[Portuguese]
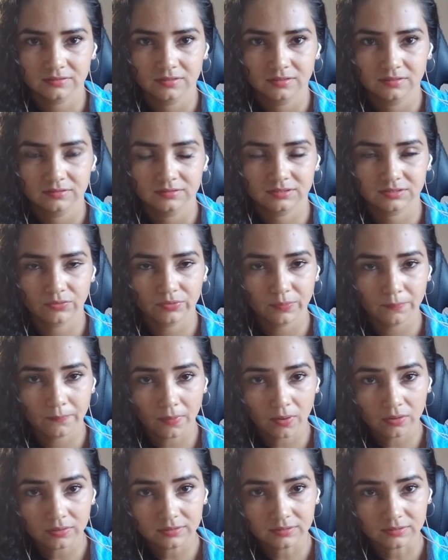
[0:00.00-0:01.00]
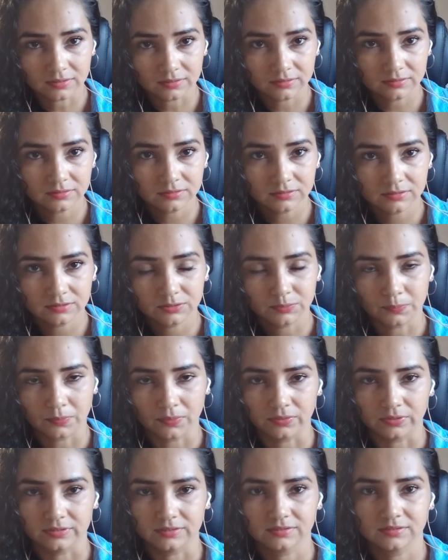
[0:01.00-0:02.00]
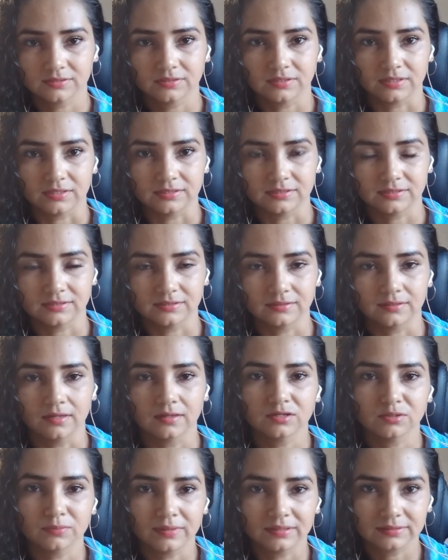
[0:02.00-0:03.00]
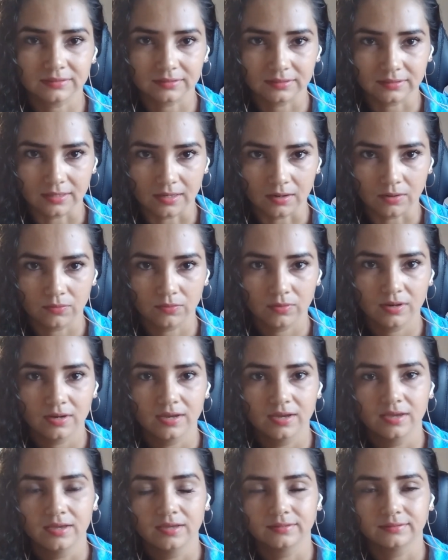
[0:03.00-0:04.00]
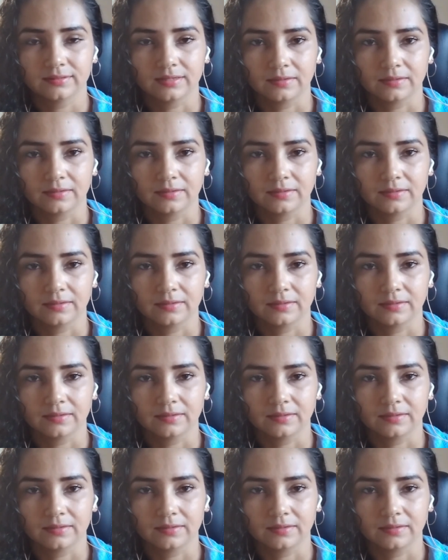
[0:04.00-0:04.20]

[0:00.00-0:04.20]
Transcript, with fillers: são importantes, pois esse nanomaterial tem